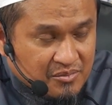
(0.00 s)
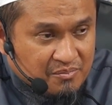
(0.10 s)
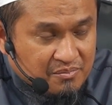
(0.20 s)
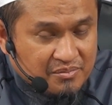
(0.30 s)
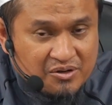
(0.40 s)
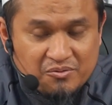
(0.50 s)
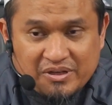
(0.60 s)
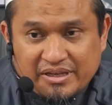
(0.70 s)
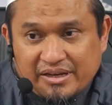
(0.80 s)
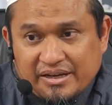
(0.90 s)

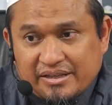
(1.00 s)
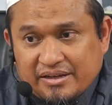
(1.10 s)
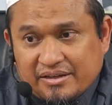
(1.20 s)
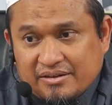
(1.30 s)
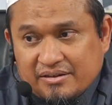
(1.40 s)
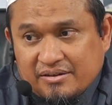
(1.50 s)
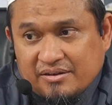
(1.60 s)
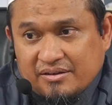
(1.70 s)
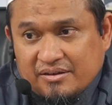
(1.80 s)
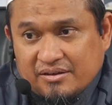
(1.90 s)
memperkuat ingatan.
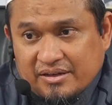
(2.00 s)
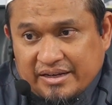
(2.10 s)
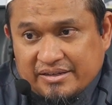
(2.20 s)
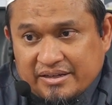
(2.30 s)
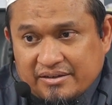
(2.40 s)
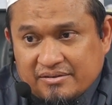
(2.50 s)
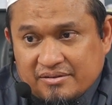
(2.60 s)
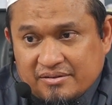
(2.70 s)
Jelas ya?